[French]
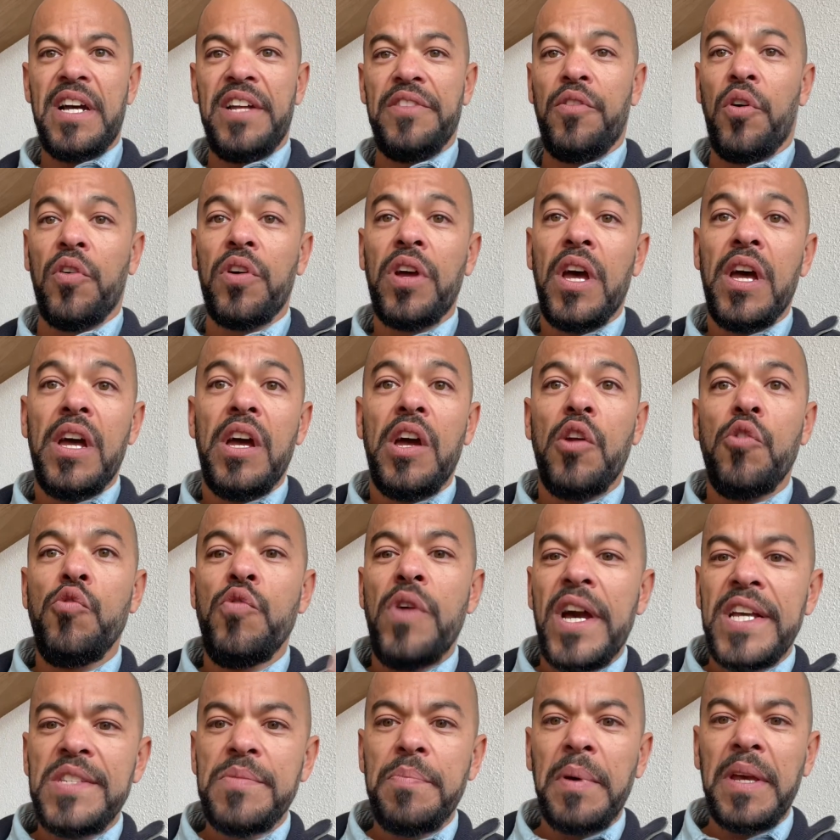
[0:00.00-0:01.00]
Donc lui
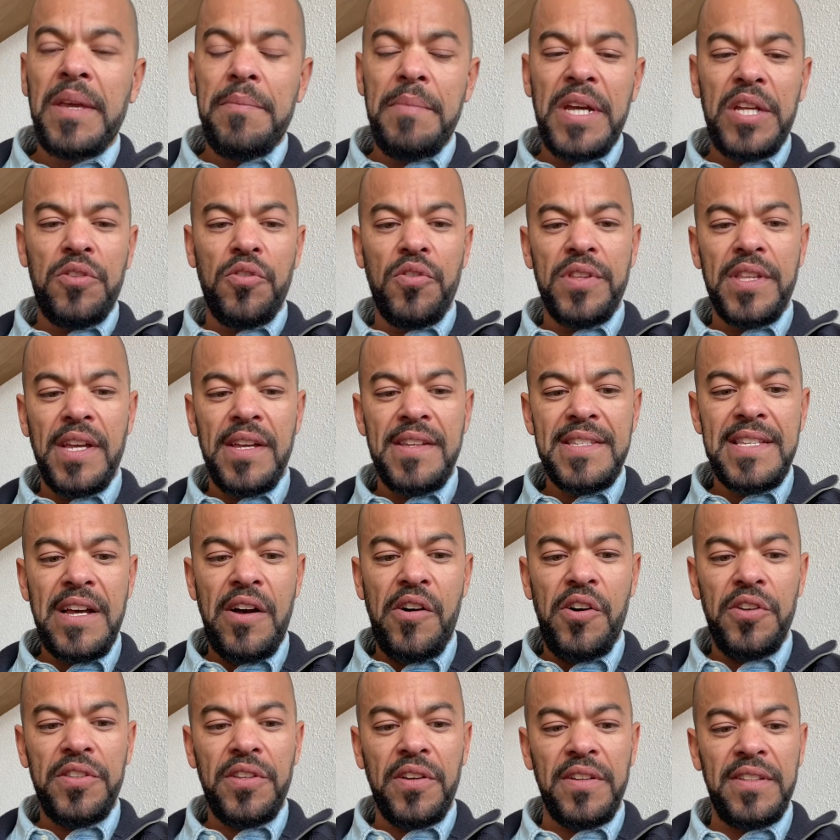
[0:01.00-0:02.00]
exprimer de temps à
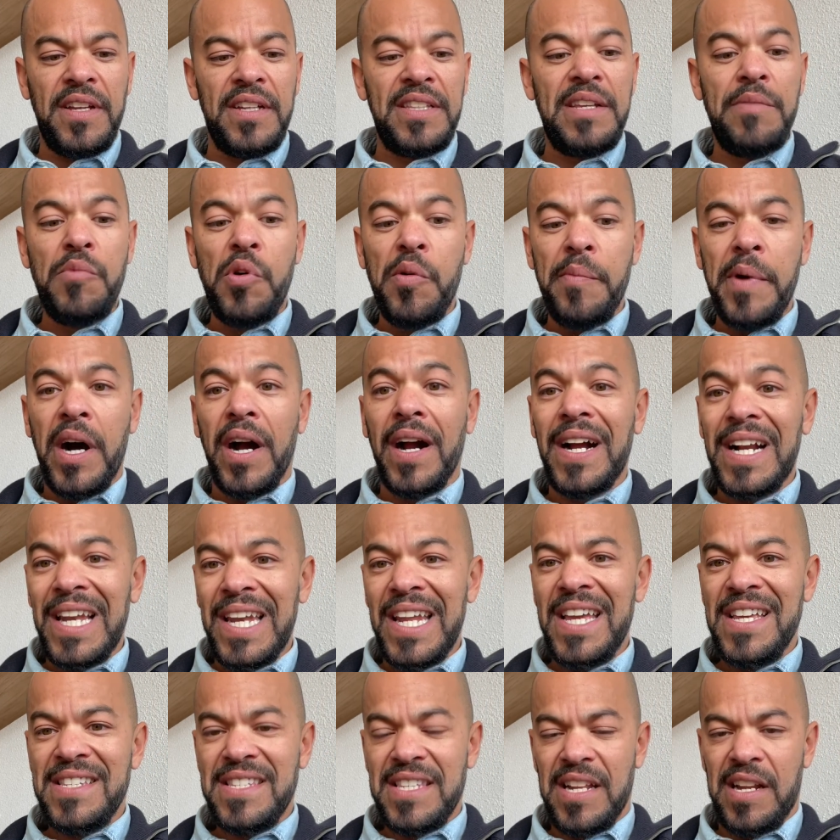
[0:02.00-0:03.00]
autre dans des moments
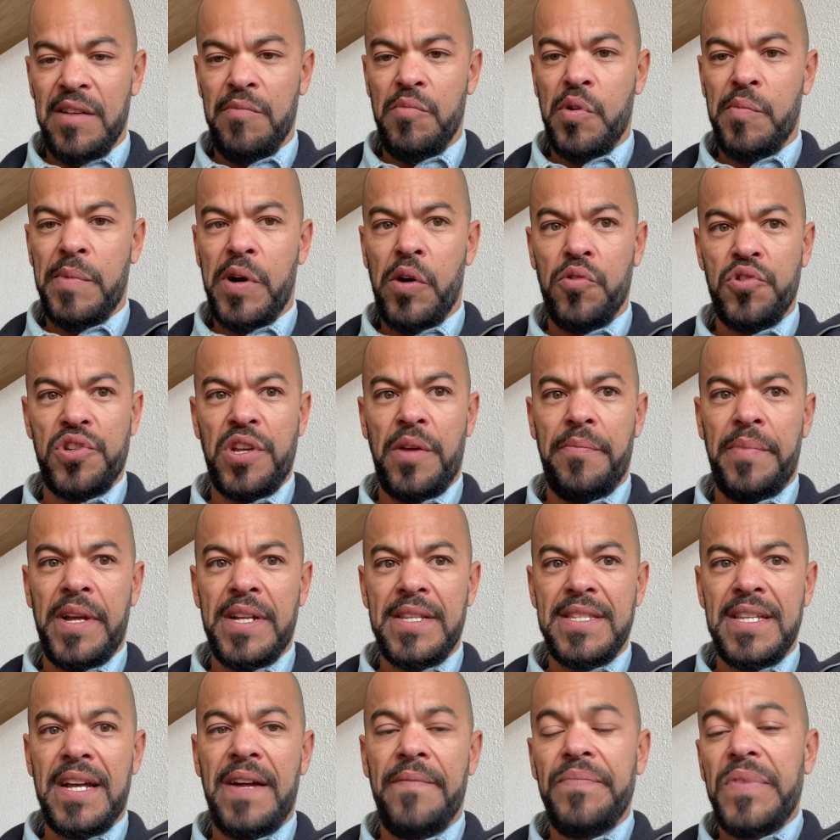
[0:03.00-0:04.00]
clés, c'est les moments où j'appelle
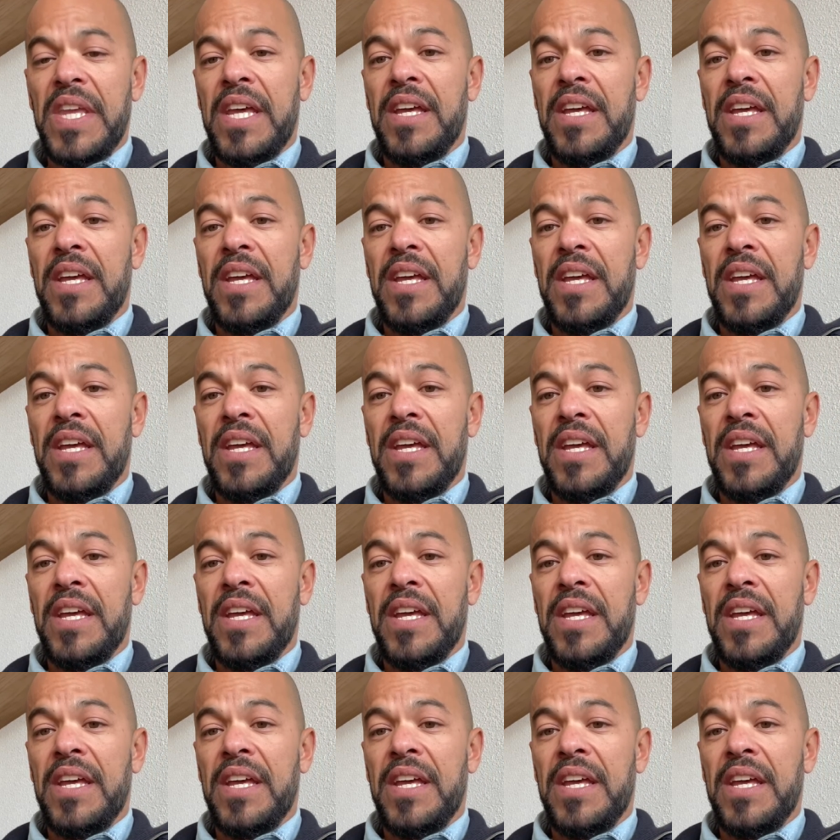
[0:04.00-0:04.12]
ça